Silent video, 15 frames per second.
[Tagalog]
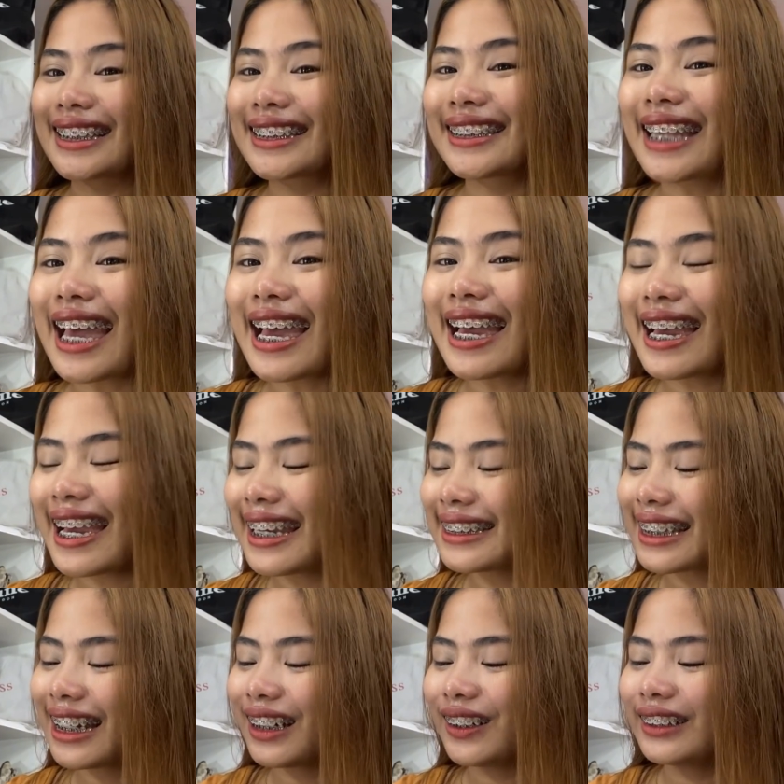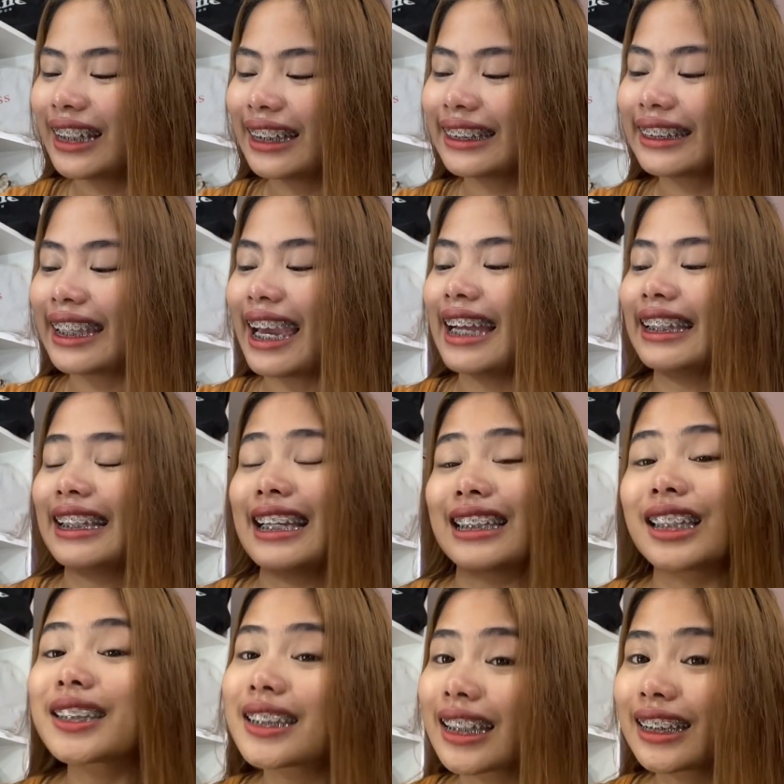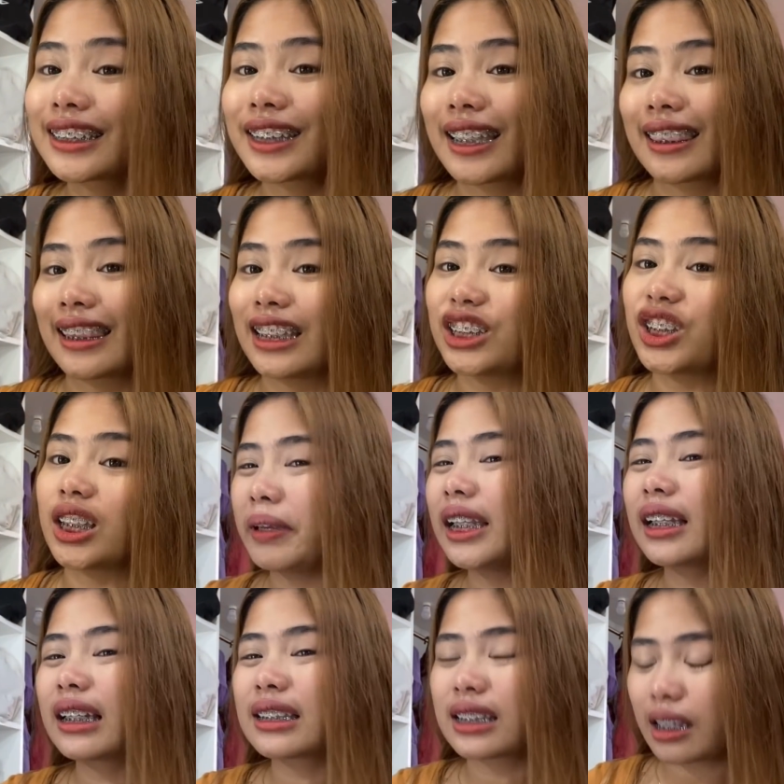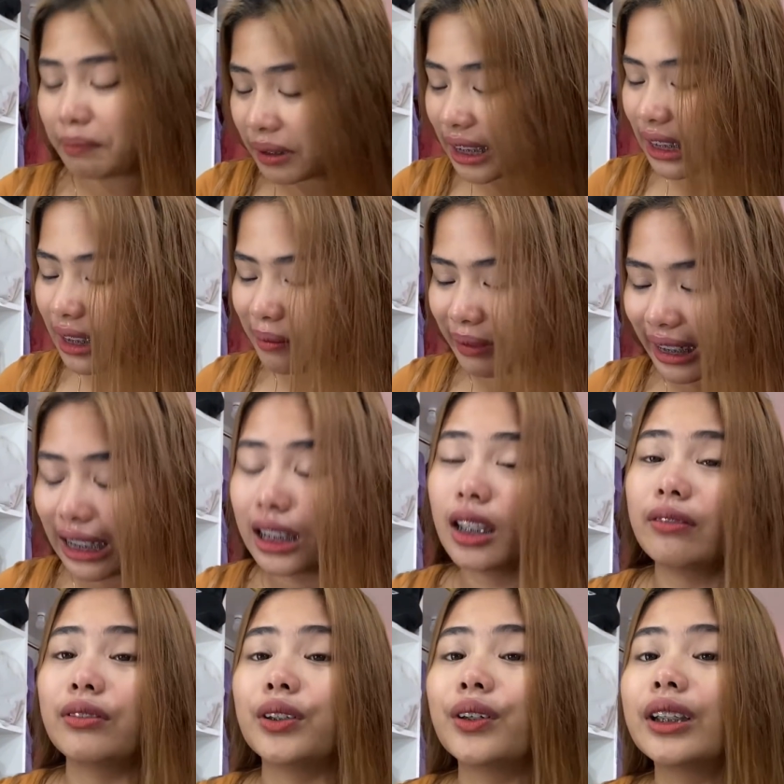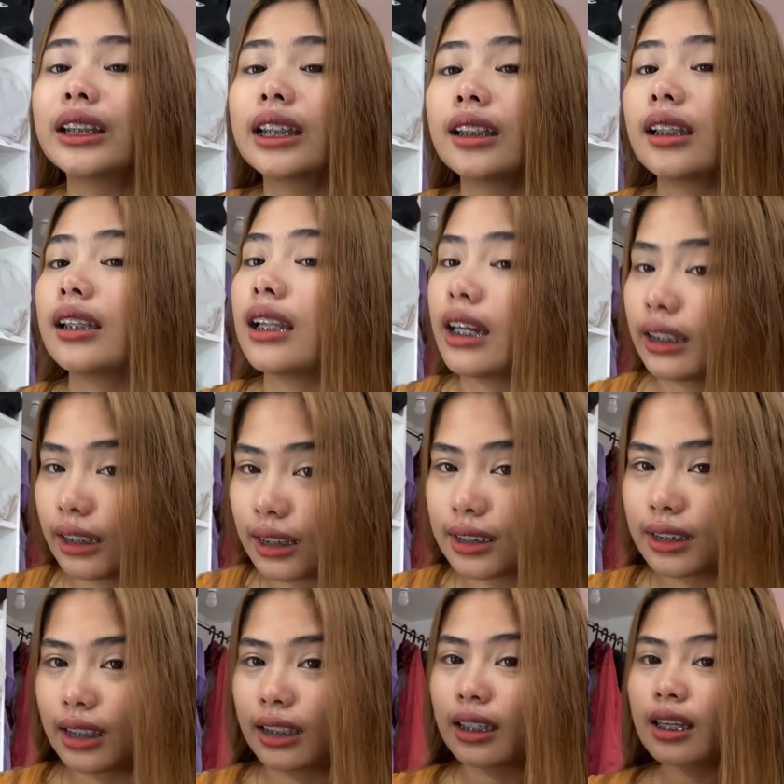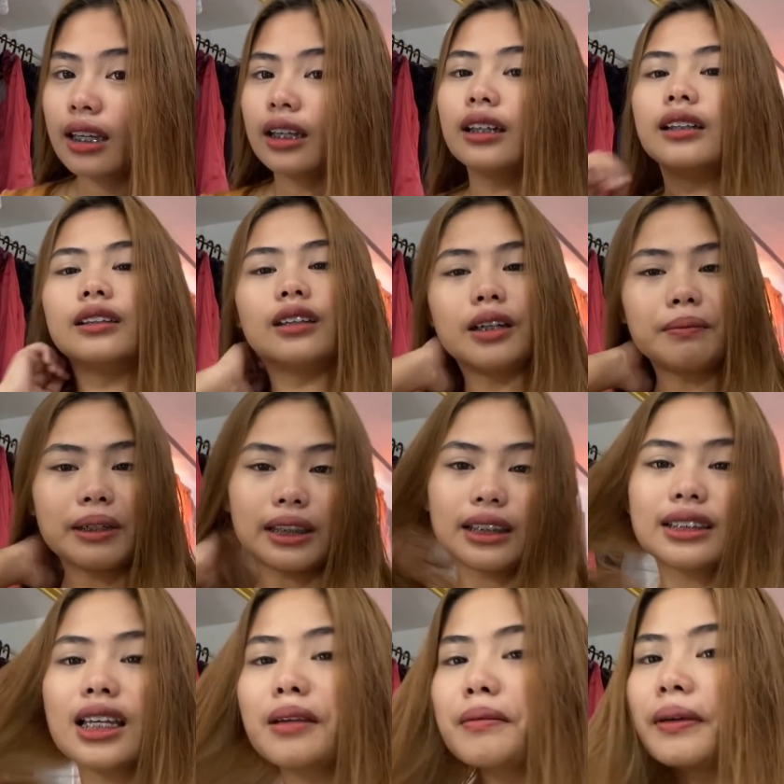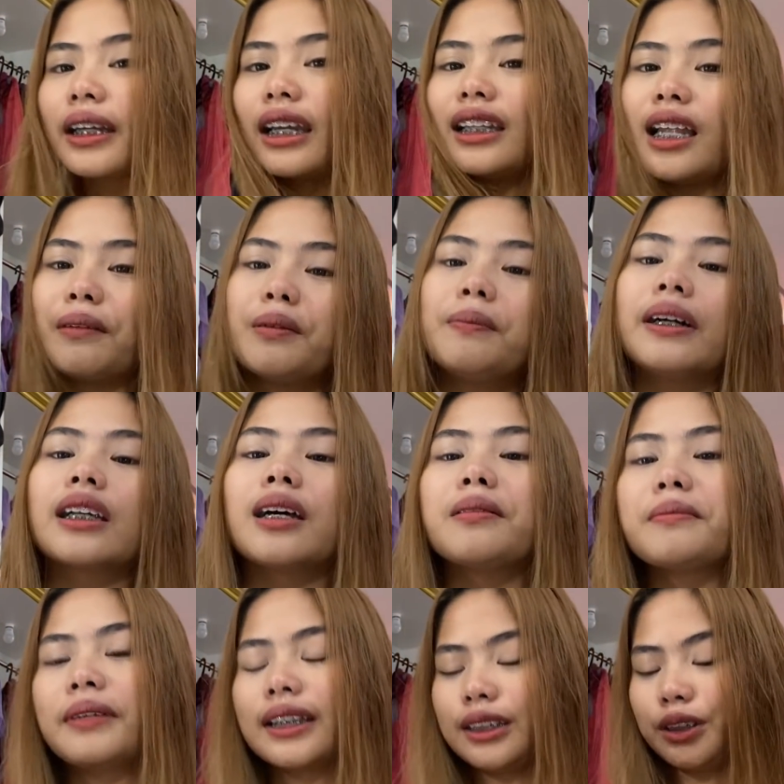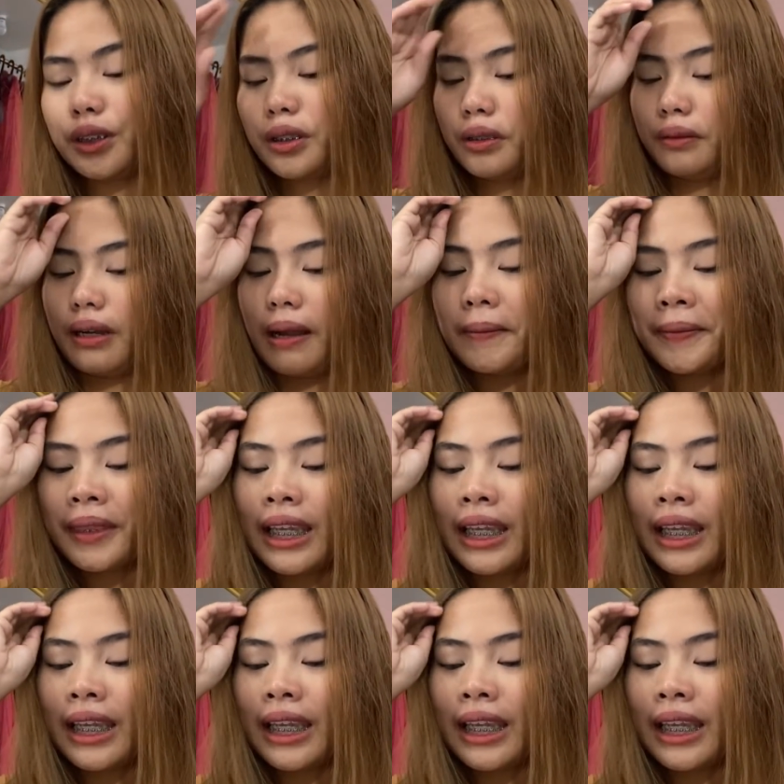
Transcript: success! Ang call natin kay Ate Light. Tapos nag-chat na siya. Hindi kasi kami talaga mag-I love you niya ni Light as in. Normal na sana mag-I love you para kami mag-jowa.